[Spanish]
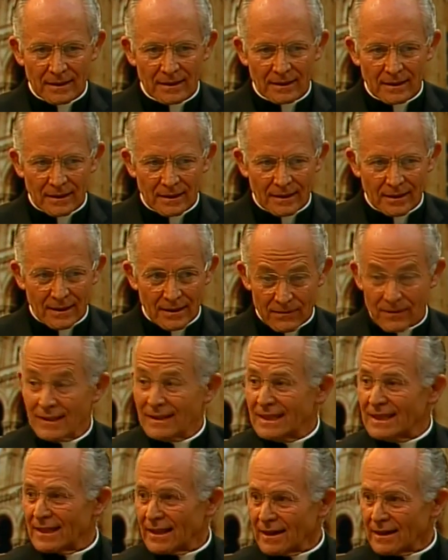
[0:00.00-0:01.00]
eh,
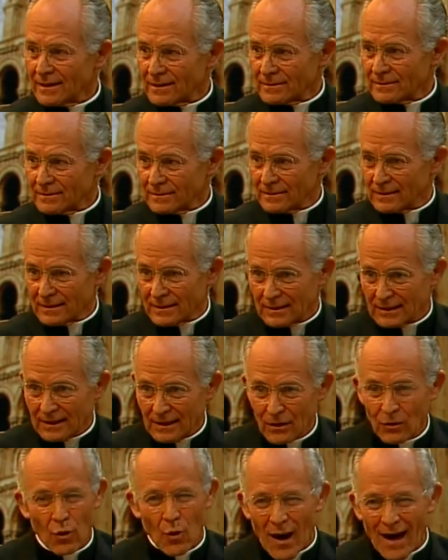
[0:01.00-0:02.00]
definida,
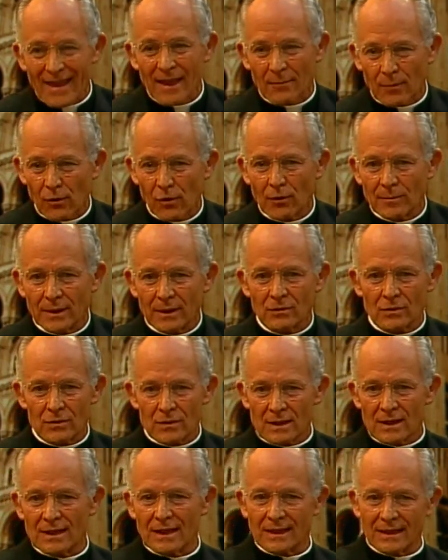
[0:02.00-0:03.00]
incuada por lo menos,
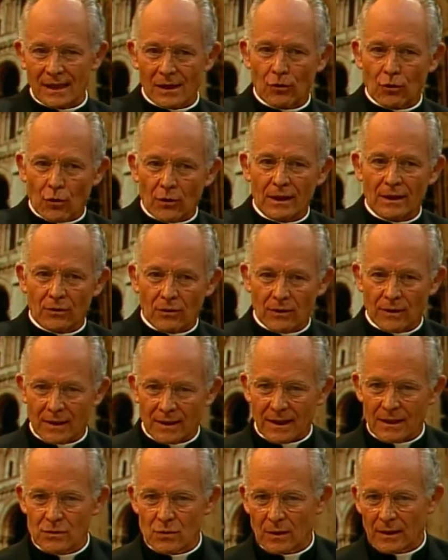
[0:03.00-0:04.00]
y en el Código de
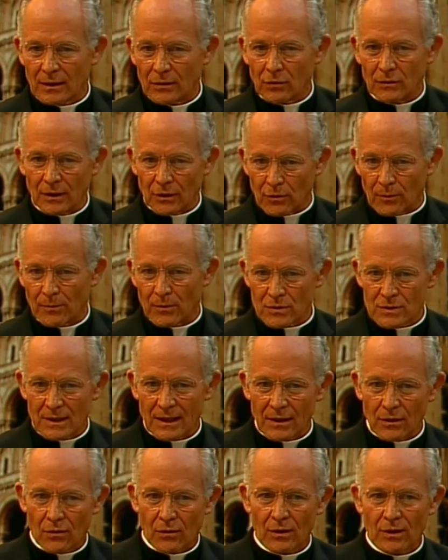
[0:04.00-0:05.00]
Derecho Canónico
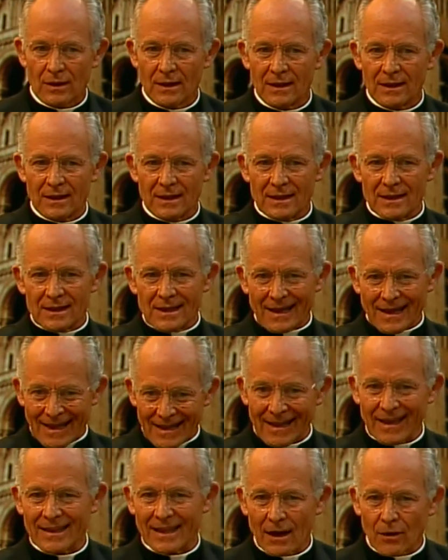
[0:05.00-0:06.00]
posterior
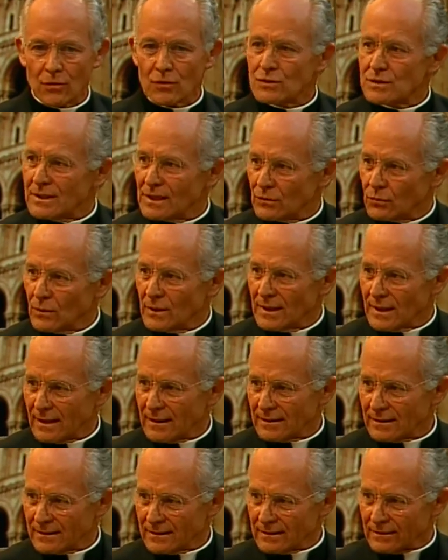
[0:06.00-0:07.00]
queda ya
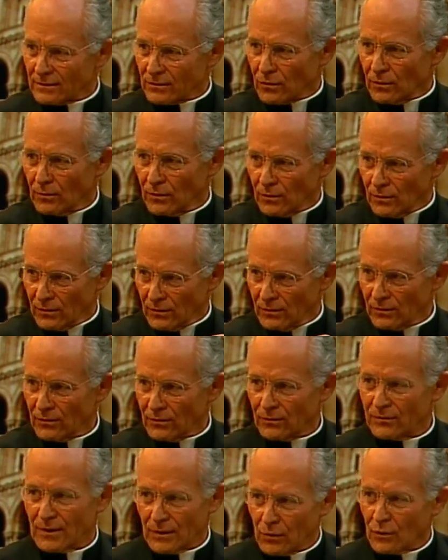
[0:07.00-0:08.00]
constituida como
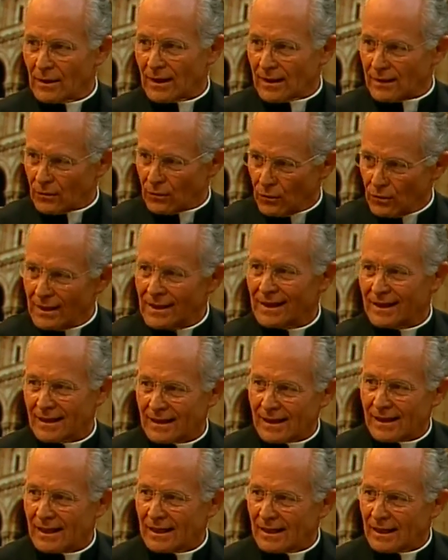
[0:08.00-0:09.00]
figura jurídica
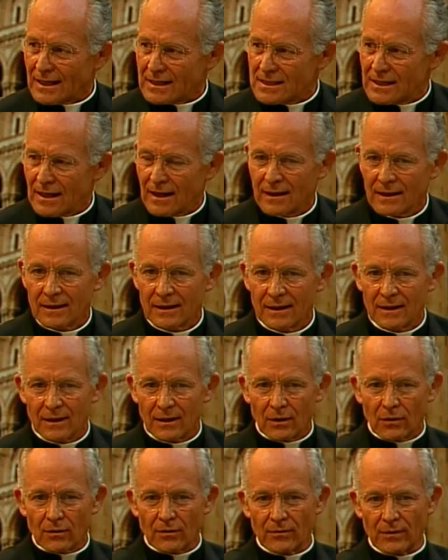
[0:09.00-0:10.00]
de la Iglesia,
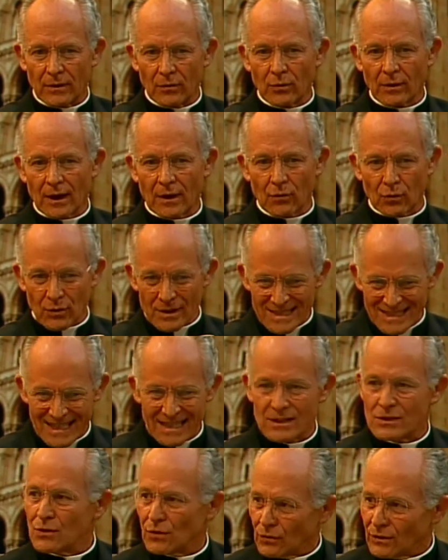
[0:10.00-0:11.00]
figura
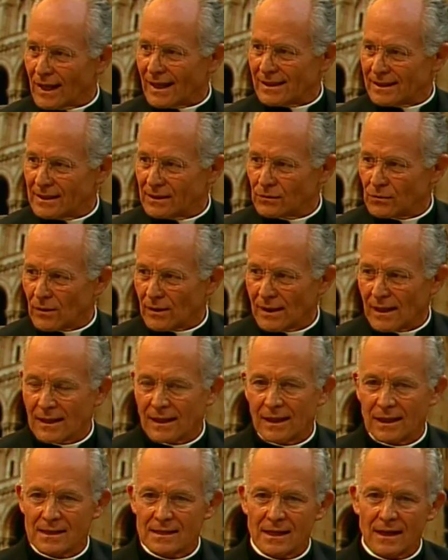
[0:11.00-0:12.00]
jurisdiccional dentro de la
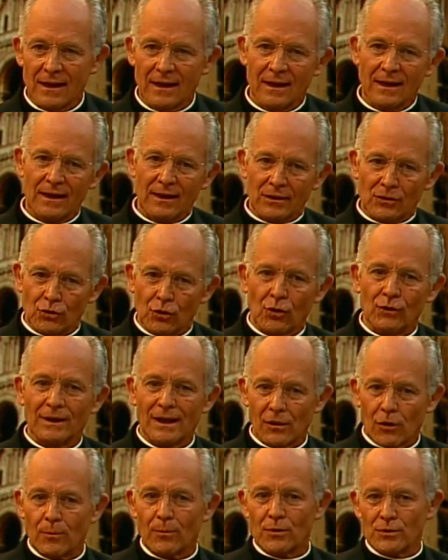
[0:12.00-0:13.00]
Iglesia, donde
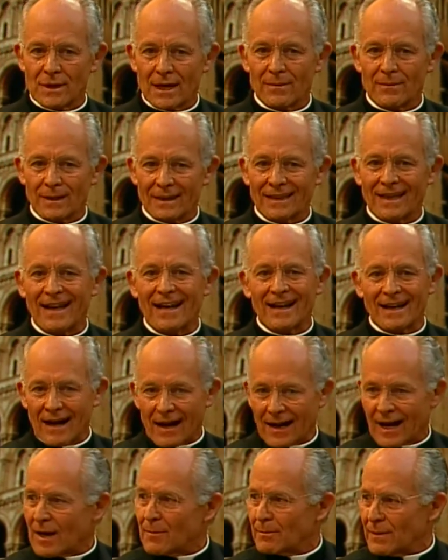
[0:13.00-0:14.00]
López Opus venía a
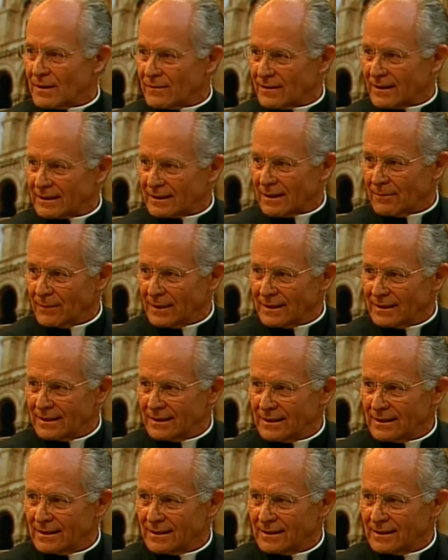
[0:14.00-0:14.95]
encajar perfectamente.